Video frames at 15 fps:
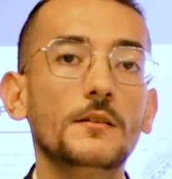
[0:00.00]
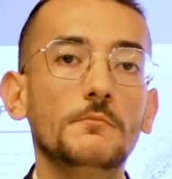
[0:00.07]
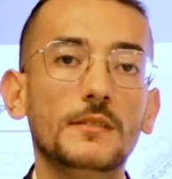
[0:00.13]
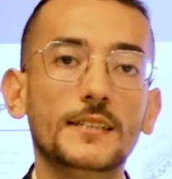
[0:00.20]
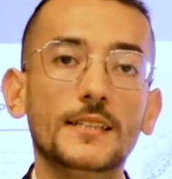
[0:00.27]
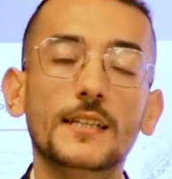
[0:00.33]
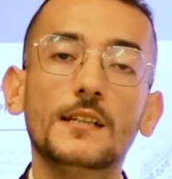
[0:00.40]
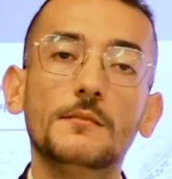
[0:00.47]

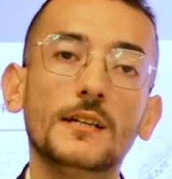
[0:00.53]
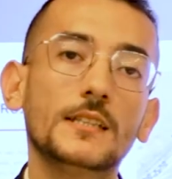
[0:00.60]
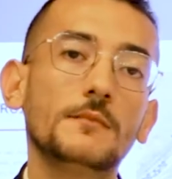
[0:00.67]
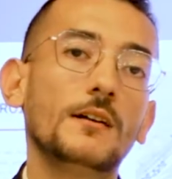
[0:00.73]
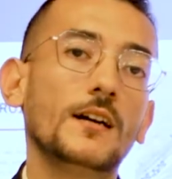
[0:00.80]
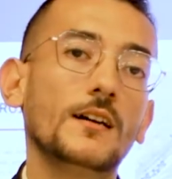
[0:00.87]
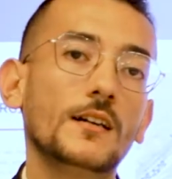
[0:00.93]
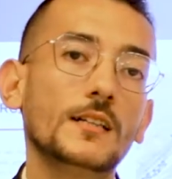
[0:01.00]
بالتالي انا بخدم
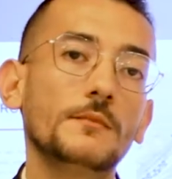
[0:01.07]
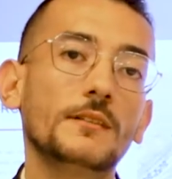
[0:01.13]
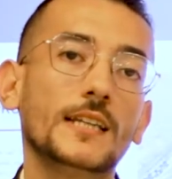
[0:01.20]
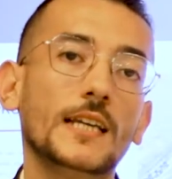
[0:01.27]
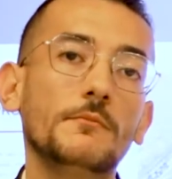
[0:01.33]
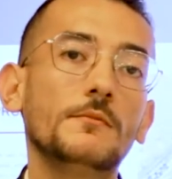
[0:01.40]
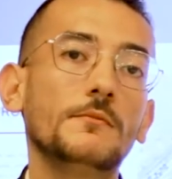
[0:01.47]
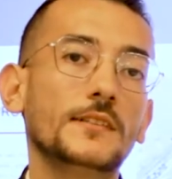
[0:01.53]
على القاهره
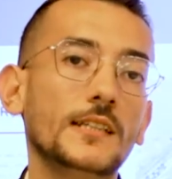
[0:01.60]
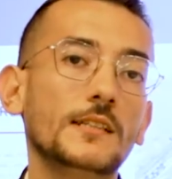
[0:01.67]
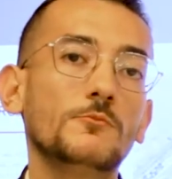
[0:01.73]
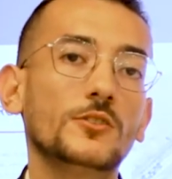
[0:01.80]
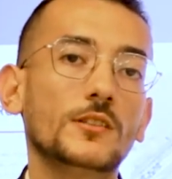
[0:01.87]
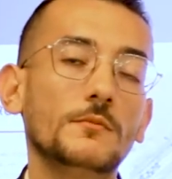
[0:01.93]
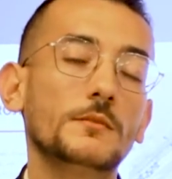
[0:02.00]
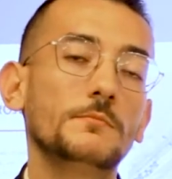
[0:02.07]
بالكامل وان انا
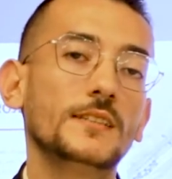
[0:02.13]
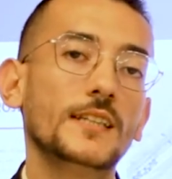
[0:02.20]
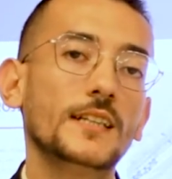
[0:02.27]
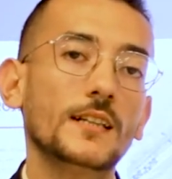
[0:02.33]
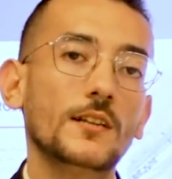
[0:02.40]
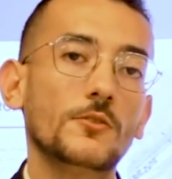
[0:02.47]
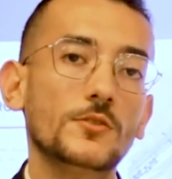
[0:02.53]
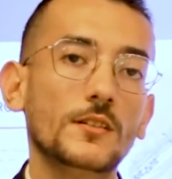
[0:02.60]
مرتبط
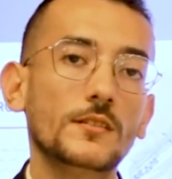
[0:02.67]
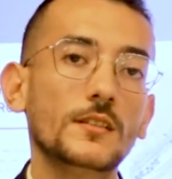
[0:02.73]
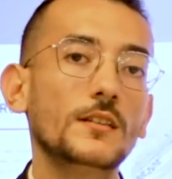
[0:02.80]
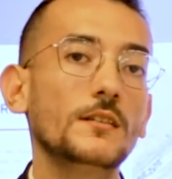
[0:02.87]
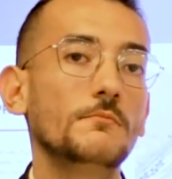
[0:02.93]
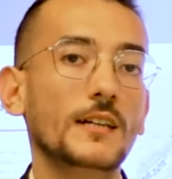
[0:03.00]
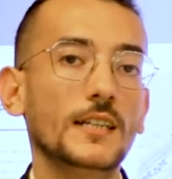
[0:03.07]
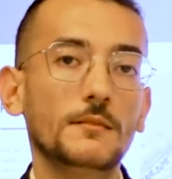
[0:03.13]
بالدائري الاوسطي
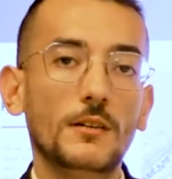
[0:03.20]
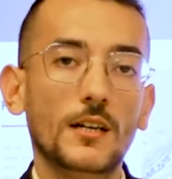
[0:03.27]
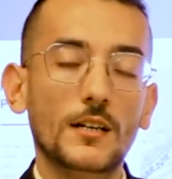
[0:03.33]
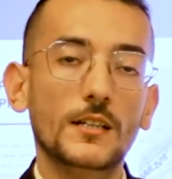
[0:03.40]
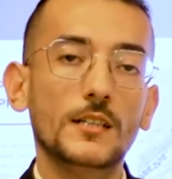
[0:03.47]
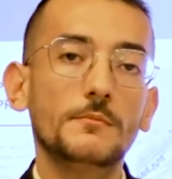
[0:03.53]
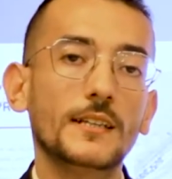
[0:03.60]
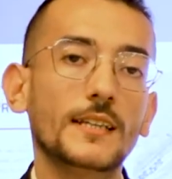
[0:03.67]
بخدم على
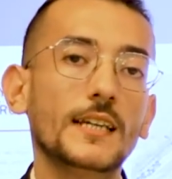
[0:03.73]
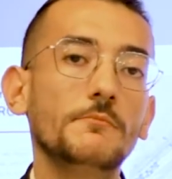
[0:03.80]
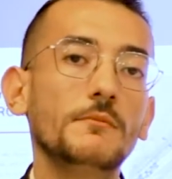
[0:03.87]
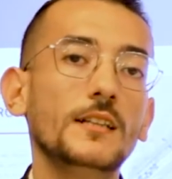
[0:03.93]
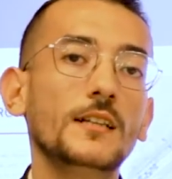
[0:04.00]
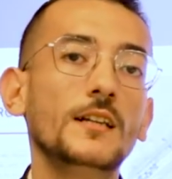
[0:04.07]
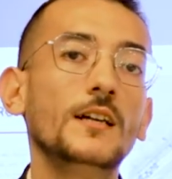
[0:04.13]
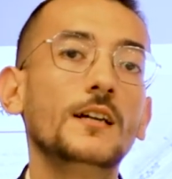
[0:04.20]
القاهره
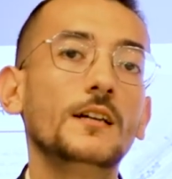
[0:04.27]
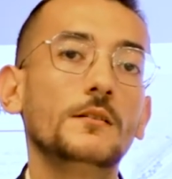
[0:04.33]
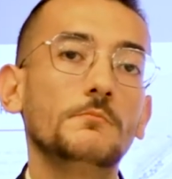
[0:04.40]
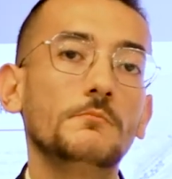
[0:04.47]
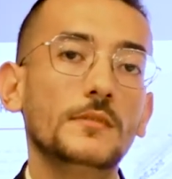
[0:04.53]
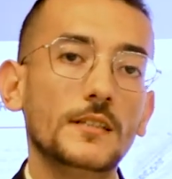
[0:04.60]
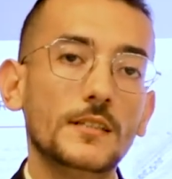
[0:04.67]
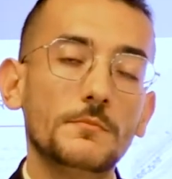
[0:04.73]
بالكامل
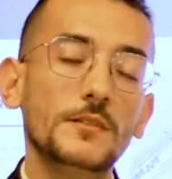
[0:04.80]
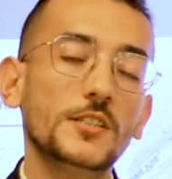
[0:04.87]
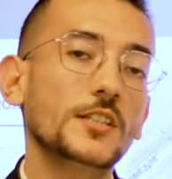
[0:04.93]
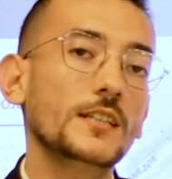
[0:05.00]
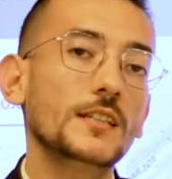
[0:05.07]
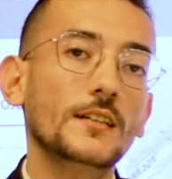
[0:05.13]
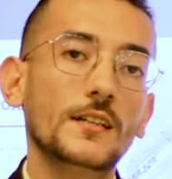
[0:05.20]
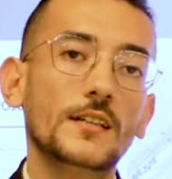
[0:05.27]

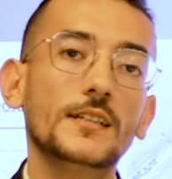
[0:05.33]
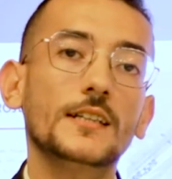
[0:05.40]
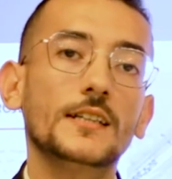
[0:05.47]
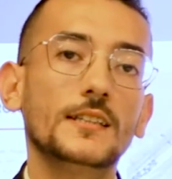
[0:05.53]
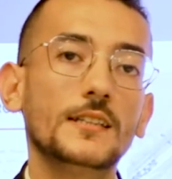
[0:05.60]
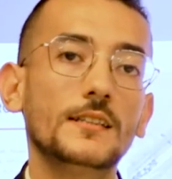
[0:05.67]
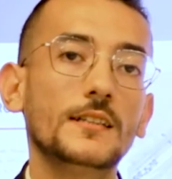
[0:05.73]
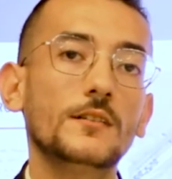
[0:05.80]
سبيشالي القاهره
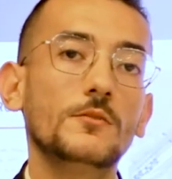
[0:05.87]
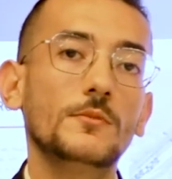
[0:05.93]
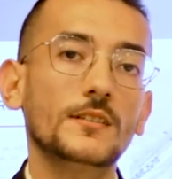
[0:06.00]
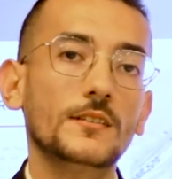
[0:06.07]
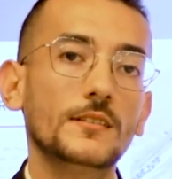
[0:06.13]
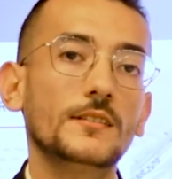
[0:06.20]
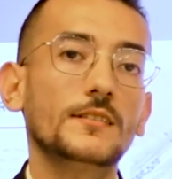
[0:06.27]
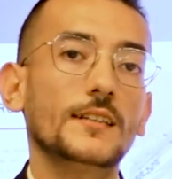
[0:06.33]
الجديده
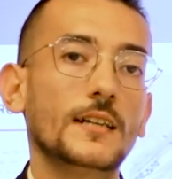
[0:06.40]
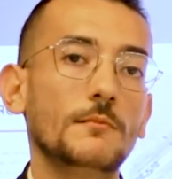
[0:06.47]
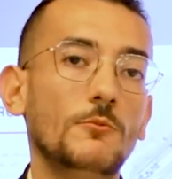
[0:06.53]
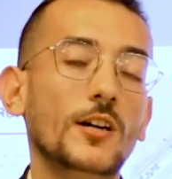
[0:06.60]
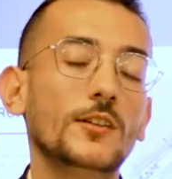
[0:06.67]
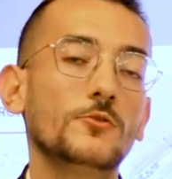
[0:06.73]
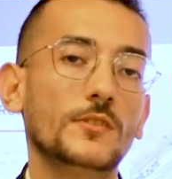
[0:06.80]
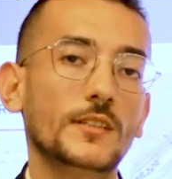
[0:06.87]
ومنطقه
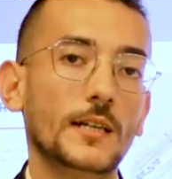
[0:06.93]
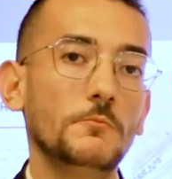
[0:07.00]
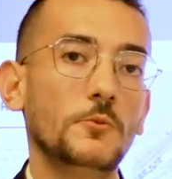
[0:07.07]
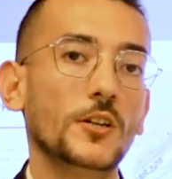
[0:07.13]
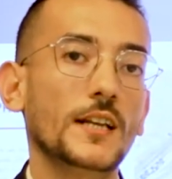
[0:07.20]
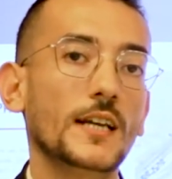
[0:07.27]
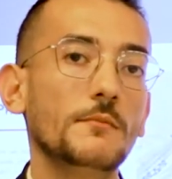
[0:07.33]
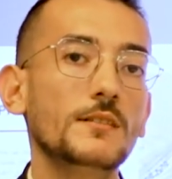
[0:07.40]
التجمعات والتجمع
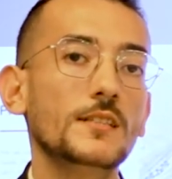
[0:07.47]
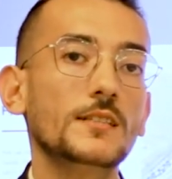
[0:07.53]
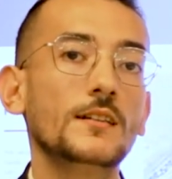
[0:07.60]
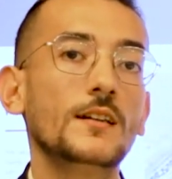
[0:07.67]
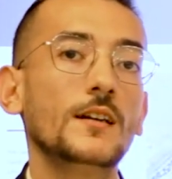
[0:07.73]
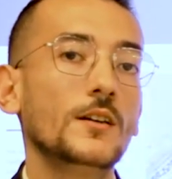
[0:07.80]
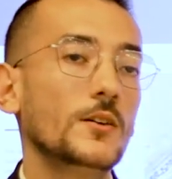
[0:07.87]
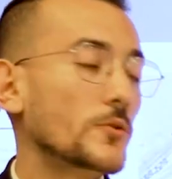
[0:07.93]
الخامس
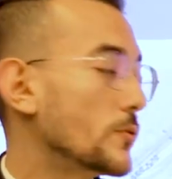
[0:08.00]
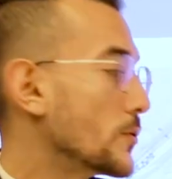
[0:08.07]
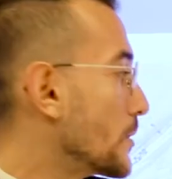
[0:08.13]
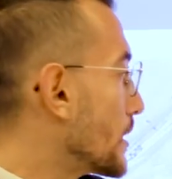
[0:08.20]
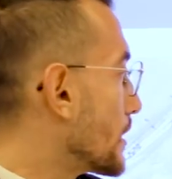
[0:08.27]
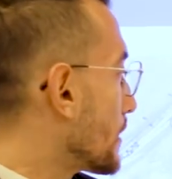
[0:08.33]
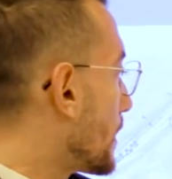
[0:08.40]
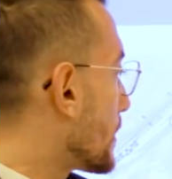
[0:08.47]

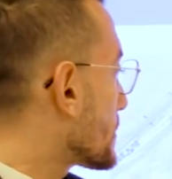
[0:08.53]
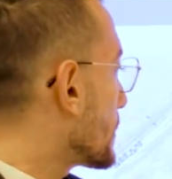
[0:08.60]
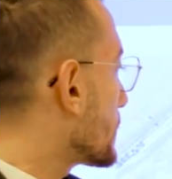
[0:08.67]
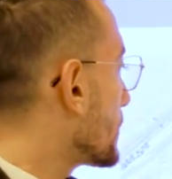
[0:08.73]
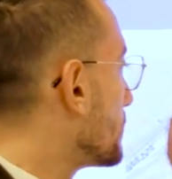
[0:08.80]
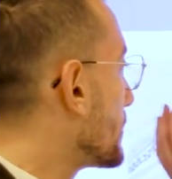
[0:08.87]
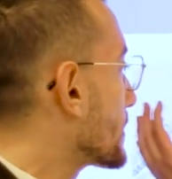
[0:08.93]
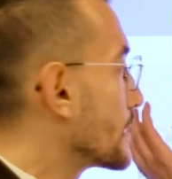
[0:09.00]

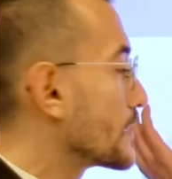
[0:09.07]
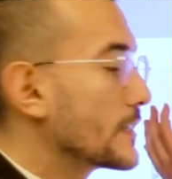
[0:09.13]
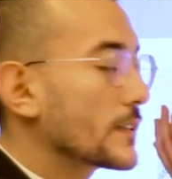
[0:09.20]
وخاصه منطقه